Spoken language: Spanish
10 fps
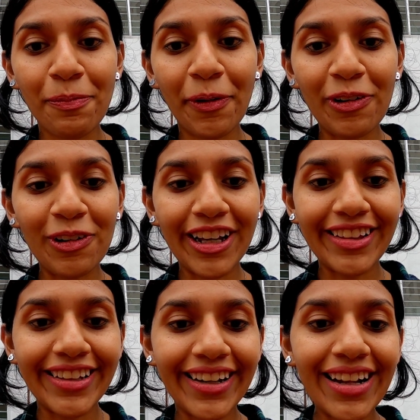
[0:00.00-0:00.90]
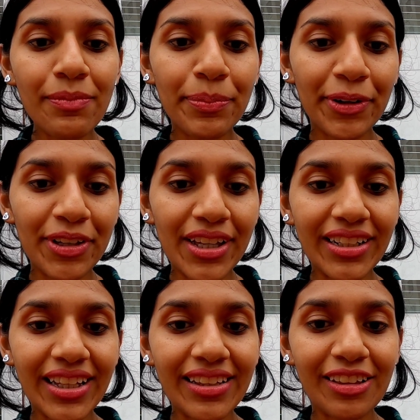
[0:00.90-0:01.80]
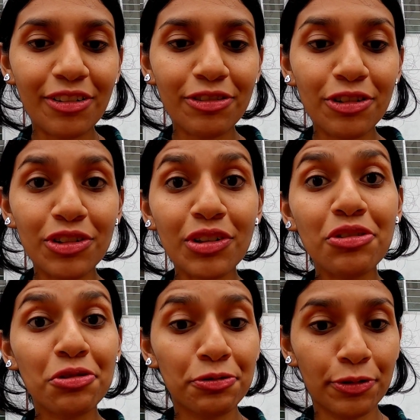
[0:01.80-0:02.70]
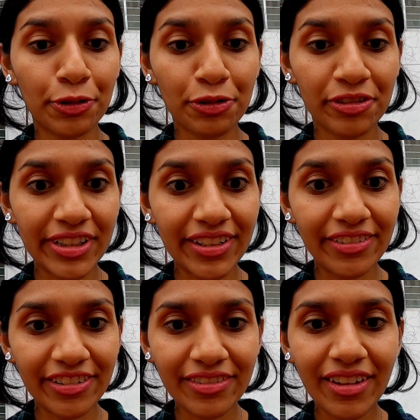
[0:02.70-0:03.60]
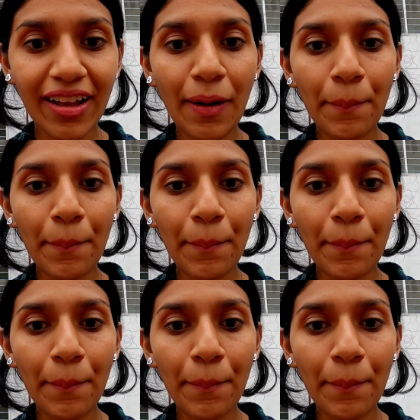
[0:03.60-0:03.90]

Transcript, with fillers: Por lo general proyectan en nosotros su frustración,